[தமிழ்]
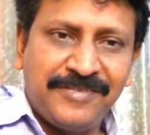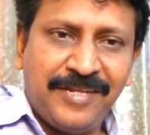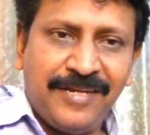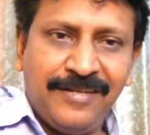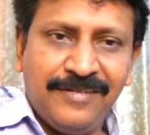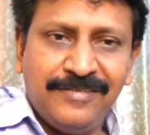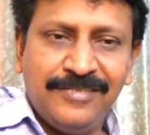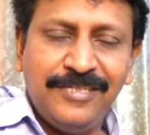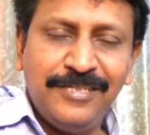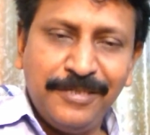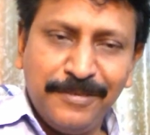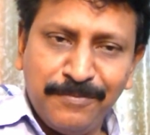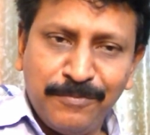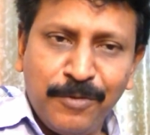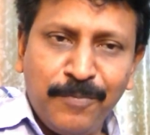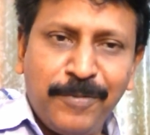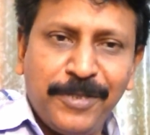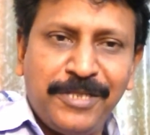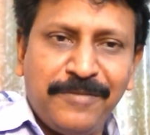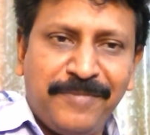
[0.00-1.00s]
பைசாலேருந்து
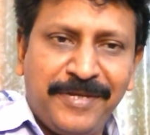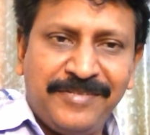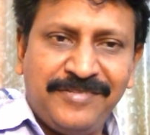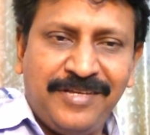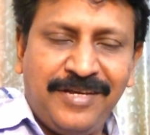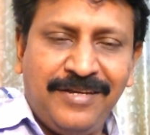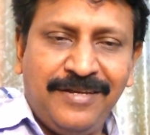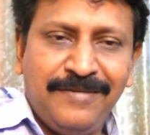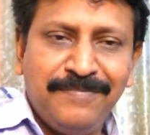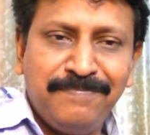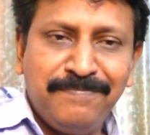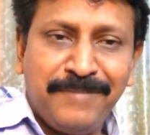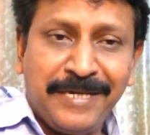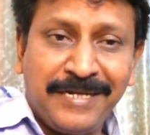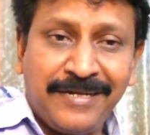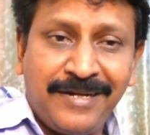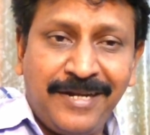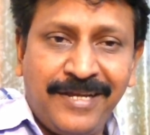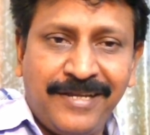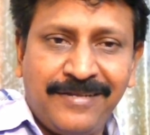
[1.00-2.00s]
முப்பது பைசா
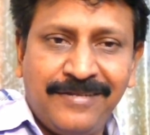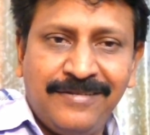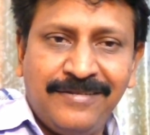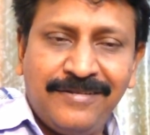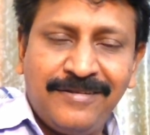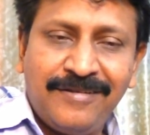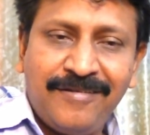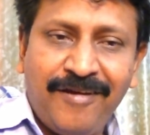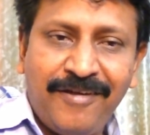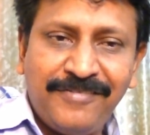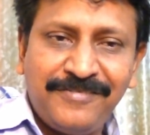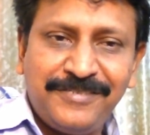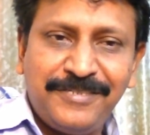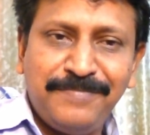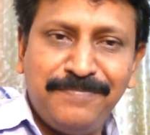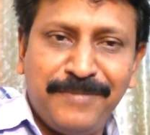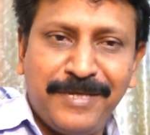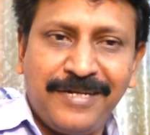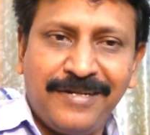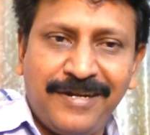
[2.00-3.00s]
பெர் கிளிக்
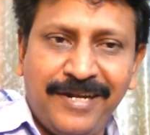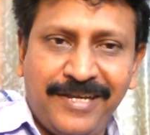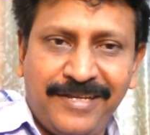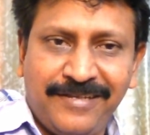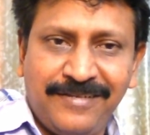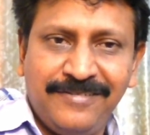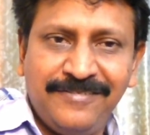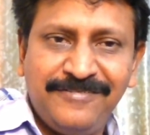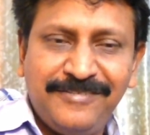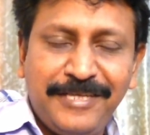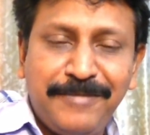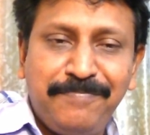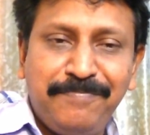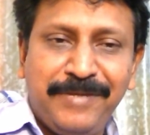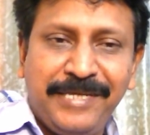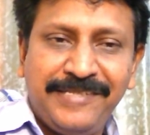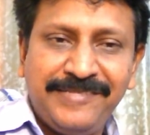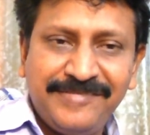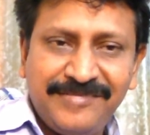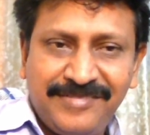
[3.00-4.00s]
காஸ்ட் பெர் கிளிக்
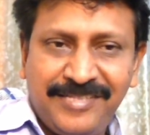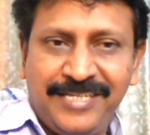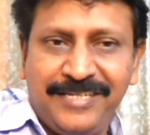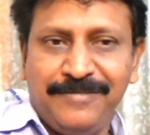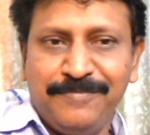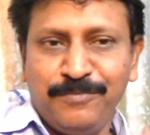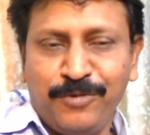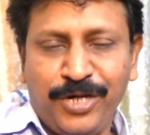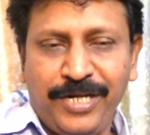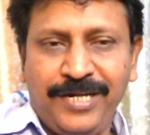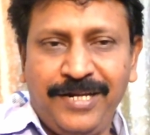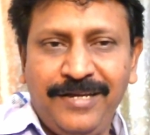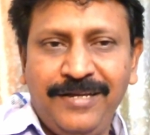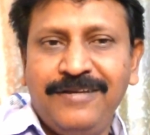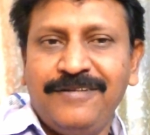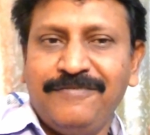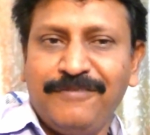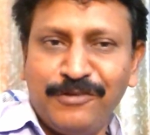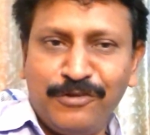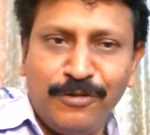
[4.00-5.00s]
சிபிசி முறையில்
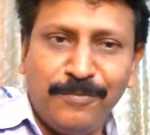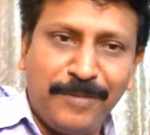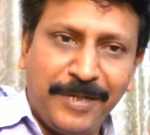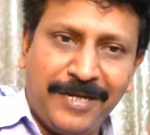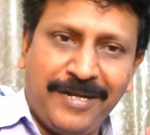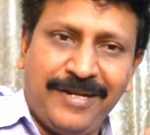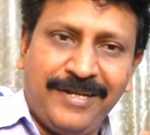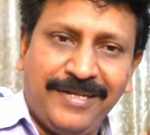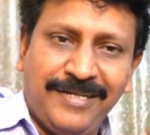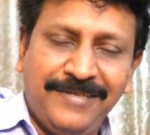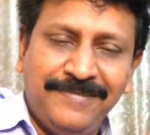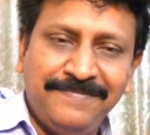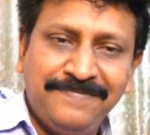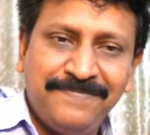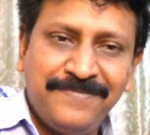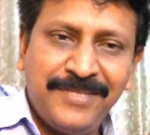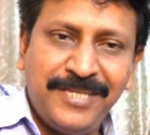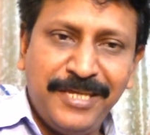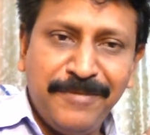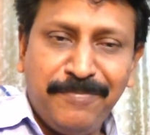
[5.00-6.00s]
வசூல் பண்ணுறாங்க
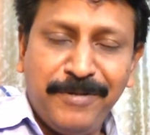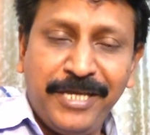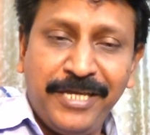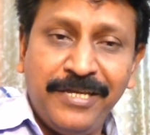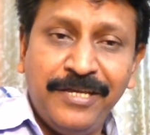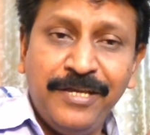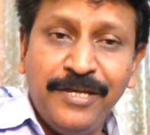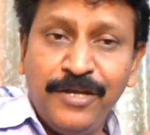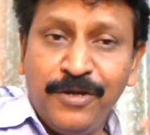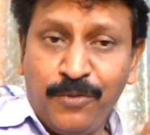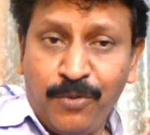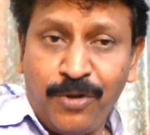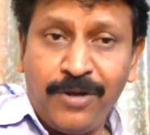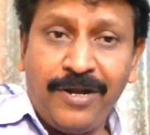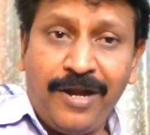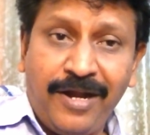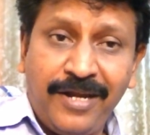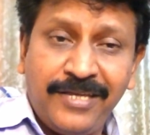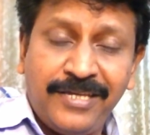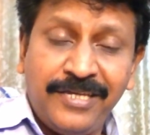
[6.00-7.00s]
இப்படி
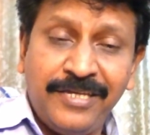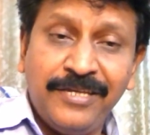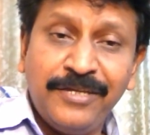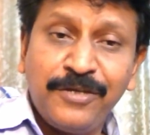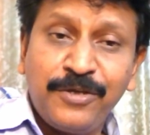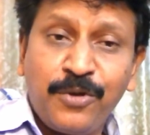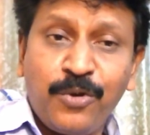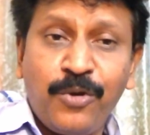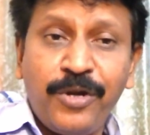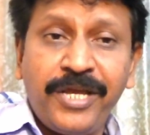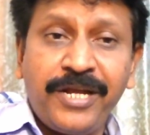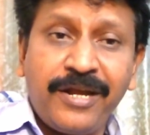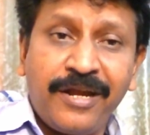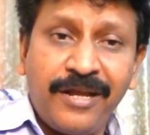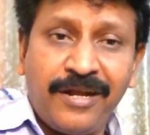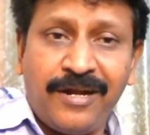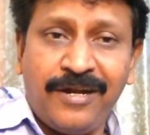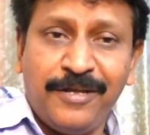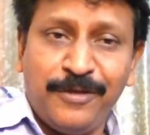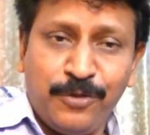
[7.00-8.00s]
ஒரு நாளைக்கு
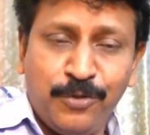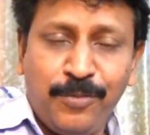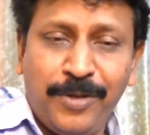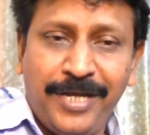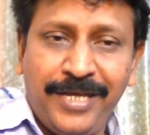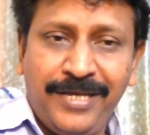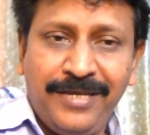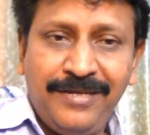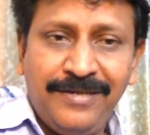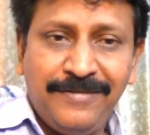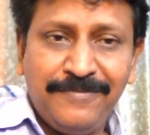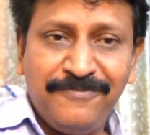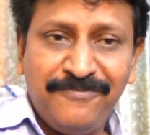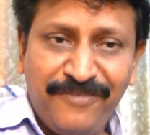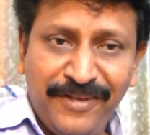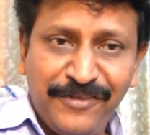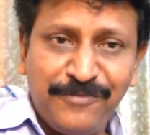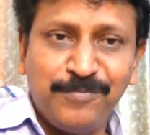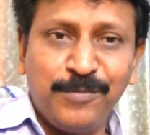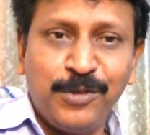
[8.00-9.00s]
கோடிக்கணக்கான ரூபாயை
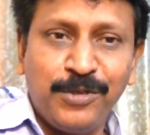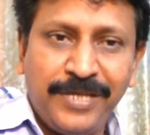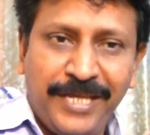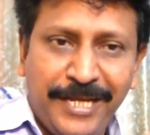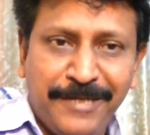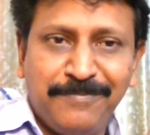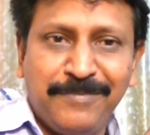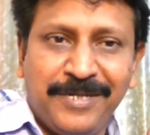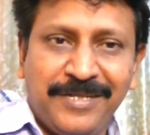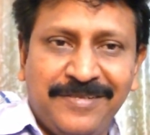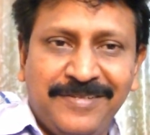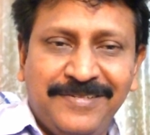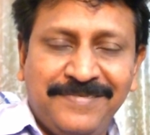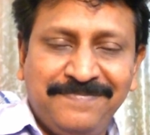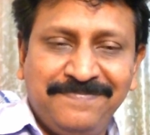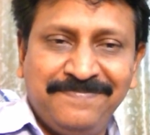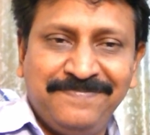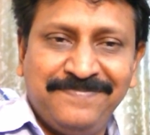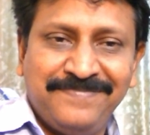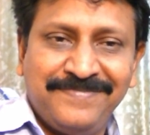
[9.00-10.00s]
ஃபேஸ்புக் என் பண்ணுது
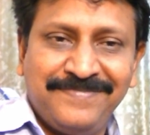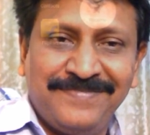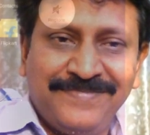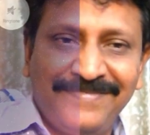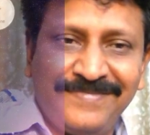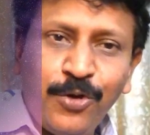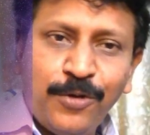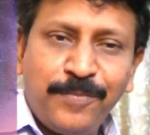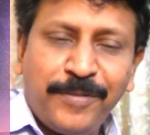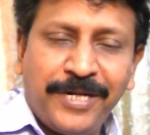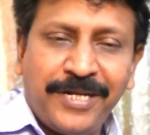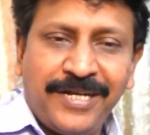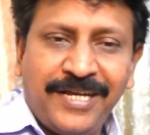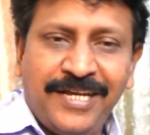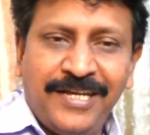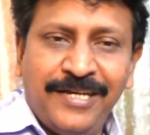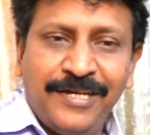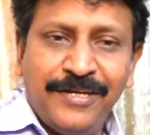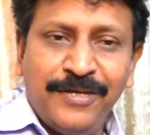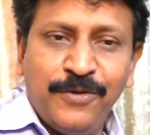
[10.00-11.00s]
டவுன்லோட்
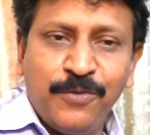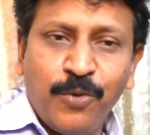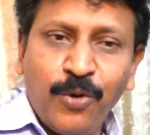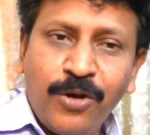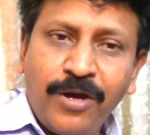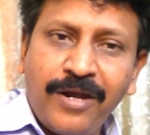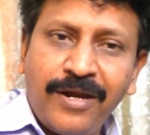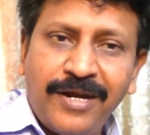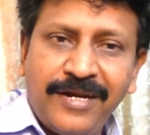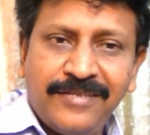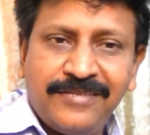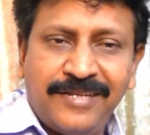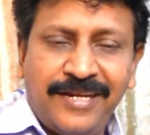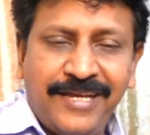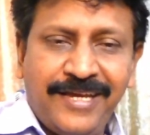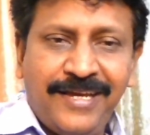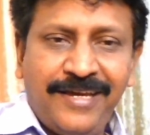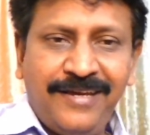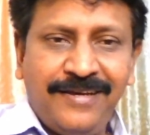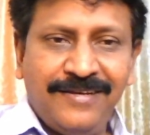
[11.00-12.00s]
பண்ணுங்கள் உட்கார
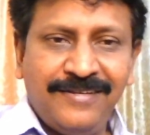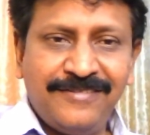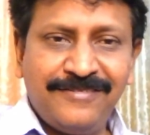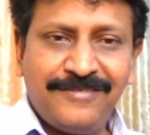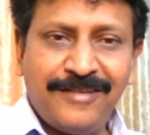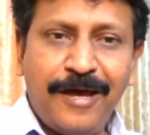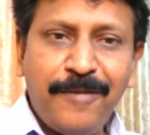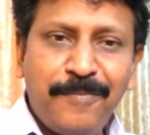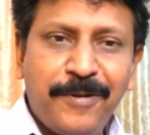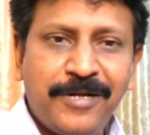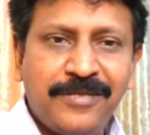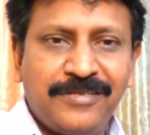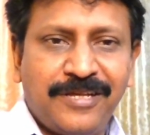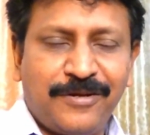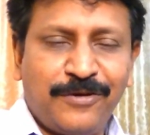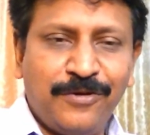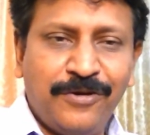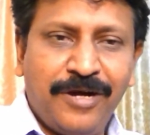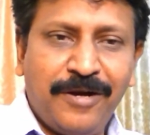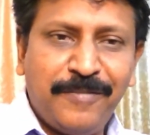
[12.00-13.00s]
இடத்துலையே சாப்பாடு
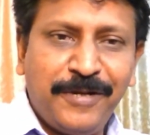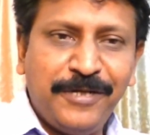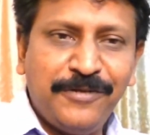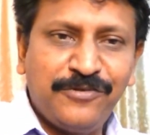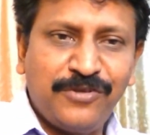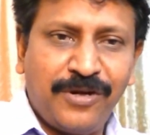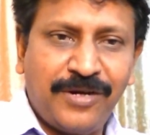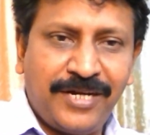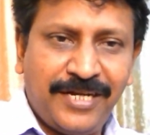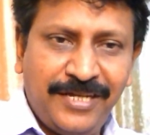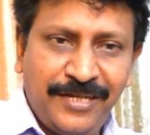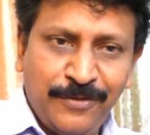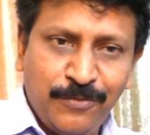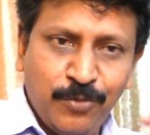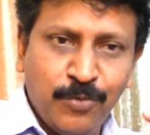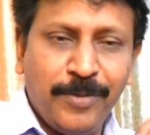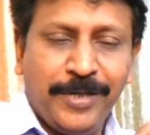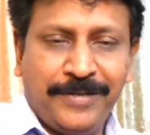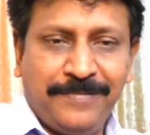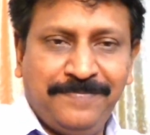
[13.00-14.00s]
தர்றோம் அப்படின்னு சொல்கிற
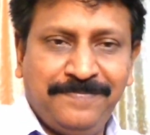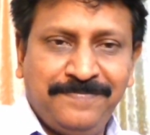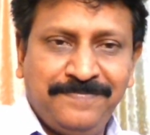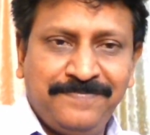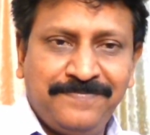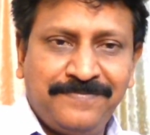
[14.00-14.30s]
ஊபர்